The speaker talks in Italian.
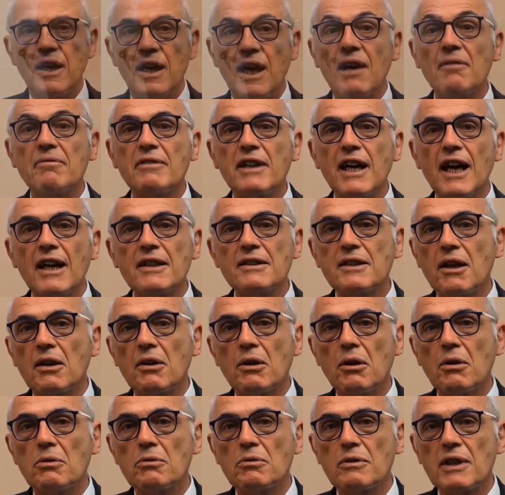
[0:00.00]
avviata
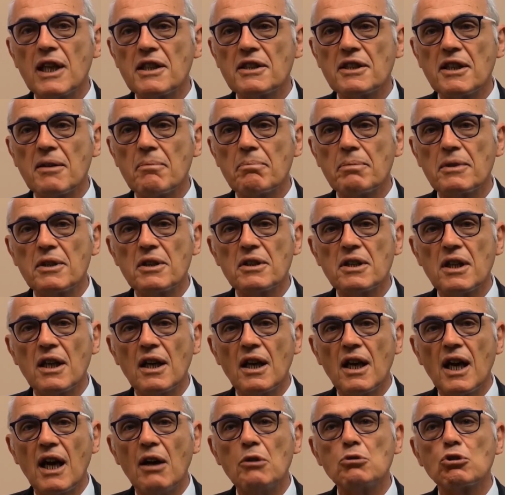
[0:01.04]
con una
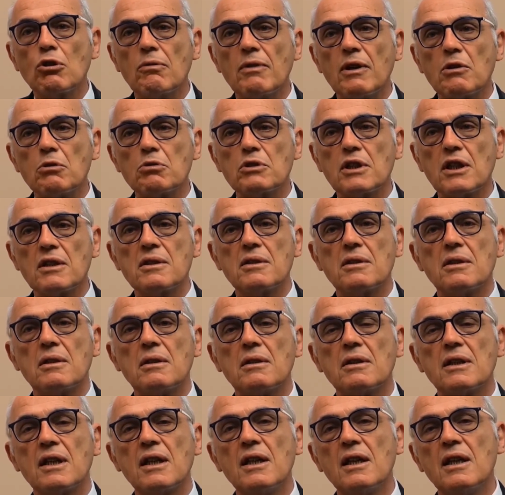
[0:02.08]
semplice
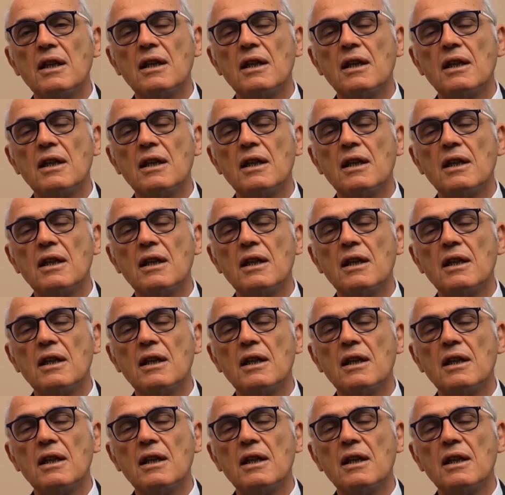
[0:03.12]
autovalutazione